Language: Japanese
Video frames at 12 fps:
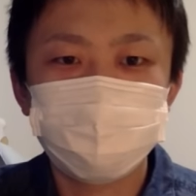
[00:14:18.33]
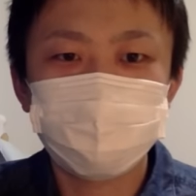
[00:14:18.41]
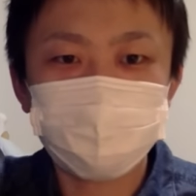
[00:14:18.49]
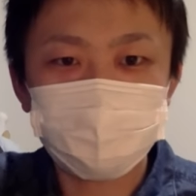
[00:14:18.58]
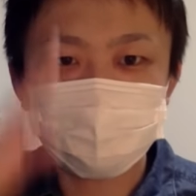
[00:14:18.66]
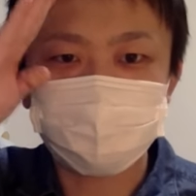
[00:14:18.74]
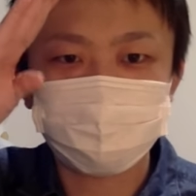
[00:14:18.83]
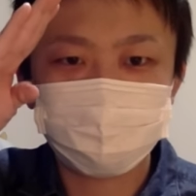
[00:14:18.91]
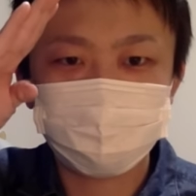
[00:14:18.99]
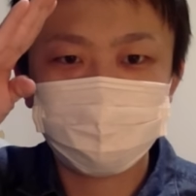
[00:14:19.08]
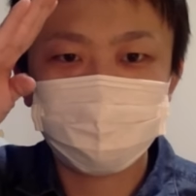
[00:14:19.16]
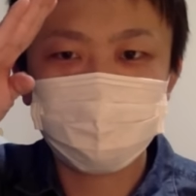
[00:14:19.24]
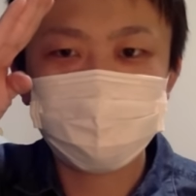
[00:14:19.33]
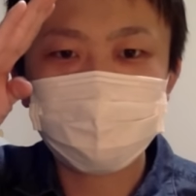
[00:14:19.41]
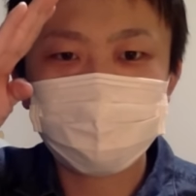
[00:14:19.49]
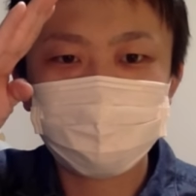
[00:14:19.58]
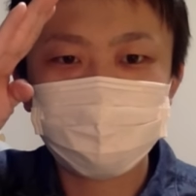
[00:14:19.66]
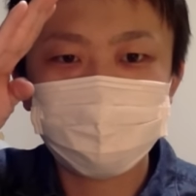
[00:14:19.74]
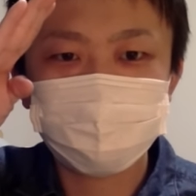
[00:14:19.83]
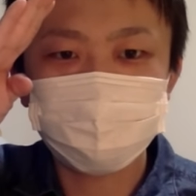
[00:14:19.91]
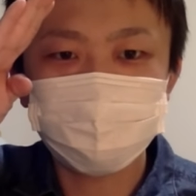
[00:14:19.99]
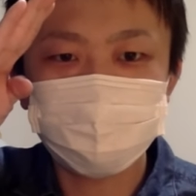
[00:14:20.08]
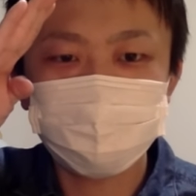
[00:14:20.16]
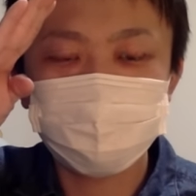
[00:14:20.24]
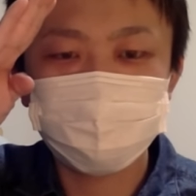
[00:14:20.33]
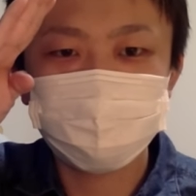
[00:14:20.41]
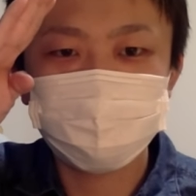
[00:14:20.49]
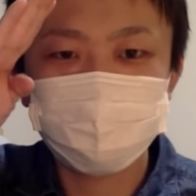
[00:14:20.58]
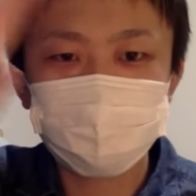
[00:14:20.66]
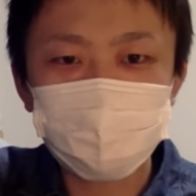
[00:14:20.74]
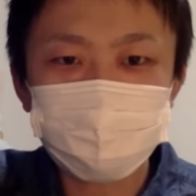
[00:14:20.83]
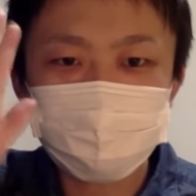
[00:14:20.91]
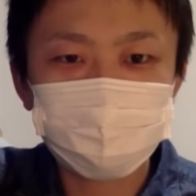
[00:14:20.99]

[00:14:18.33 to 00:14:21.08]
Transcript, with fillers: グリでした。バイバイ。またね。